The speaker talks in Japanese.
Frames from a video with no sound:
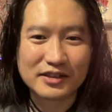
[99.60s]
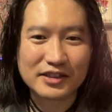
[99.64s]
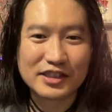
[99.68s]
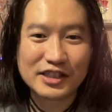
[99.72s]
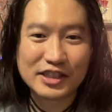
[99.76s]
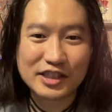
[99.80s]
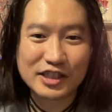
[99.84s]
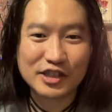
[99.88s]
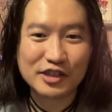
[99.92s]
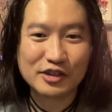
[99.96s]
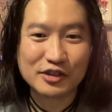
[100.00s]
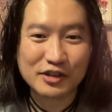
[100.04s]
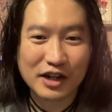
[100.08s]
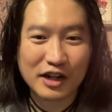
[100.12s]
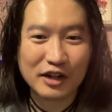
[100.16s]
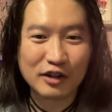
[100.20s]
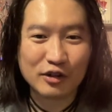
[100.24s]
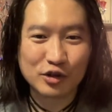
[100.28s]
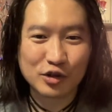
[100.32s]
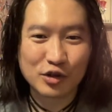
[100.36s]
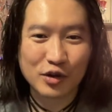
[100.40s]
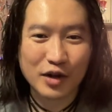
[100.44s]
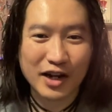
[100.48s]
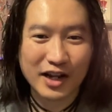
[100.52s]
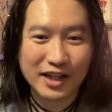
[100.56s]
一瞬
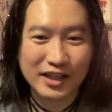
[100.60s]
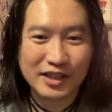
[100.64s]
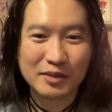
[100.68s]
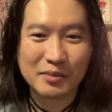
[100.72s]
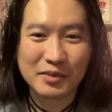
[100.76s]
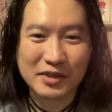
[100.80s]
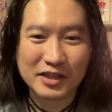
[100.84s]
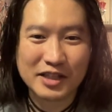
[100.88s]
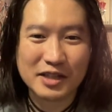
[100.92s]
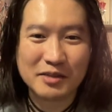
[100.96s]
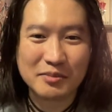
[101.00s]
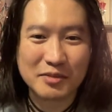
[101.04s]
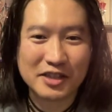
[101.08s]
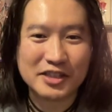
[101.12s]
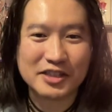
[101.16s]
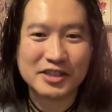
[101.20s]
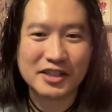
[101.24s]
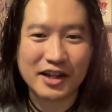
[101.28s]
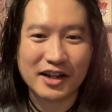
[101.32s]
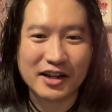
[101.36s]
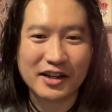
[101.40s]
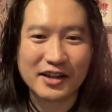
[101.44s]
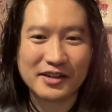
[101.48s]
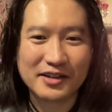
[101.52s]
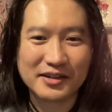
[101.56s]
彼女は固まっていまし
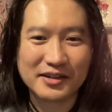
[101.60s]
た